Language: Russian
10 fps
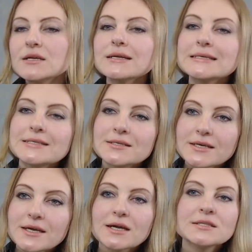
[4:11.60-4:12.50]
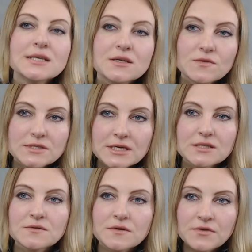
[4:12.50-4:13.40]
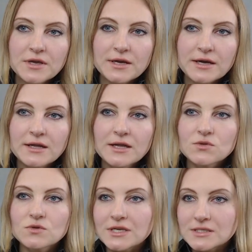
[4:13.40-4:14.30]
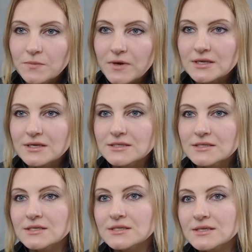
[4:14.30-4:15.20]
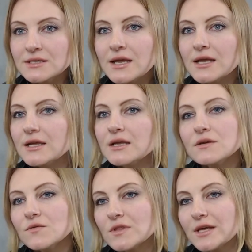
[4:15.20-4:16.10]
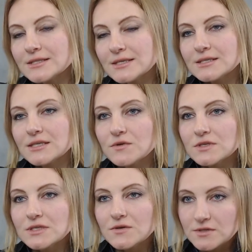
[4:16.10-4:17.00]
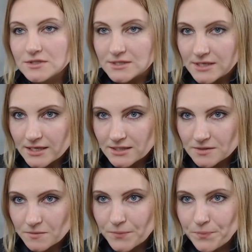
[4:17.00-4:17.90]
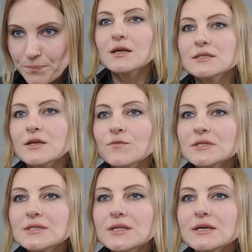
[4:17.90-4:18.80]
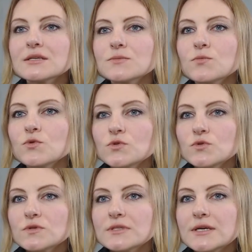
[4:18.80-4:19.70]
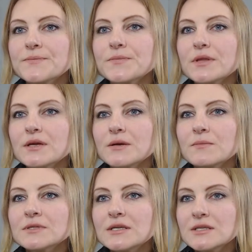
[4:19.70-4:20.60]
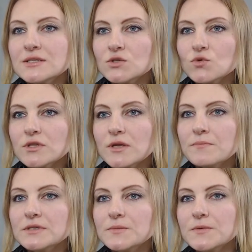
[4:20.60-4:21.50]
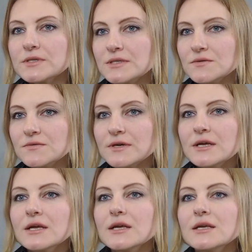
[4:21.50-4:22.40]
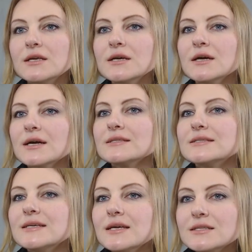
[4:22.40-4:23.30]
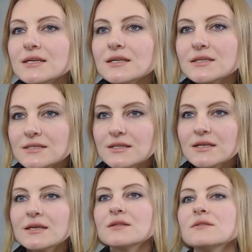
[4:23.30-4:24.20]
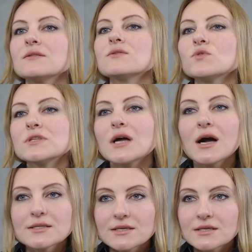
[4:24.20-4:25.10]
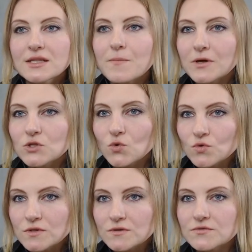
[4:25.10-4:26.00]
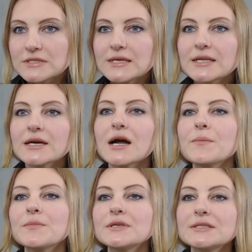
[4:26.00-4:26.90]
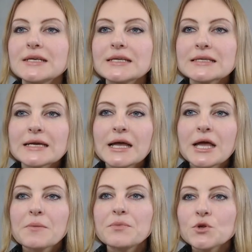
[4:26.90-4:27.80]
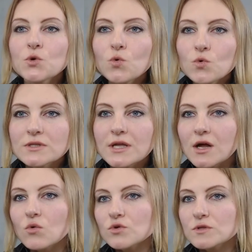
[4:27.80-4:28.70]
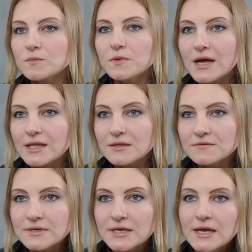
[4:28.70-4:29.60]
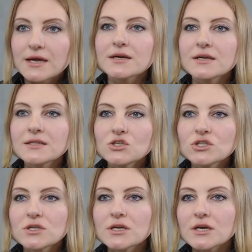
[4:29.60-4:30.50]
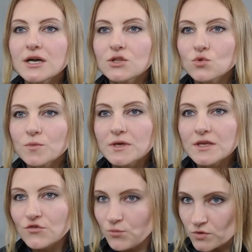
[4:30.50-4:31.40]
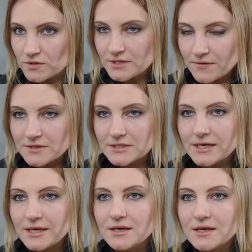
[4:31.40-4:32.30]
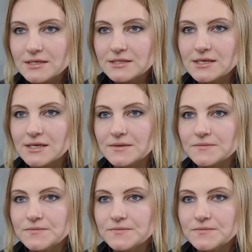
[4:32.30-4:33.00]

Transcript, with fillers: и российской конца XX века, то есть распад СССР и ликвидация советского социализма. Совместно используется э, модернизационная перспектива и деятельностный то есть акторный подход в целях объяснения перехода от плановой к рыночной экономике в постсоветской России.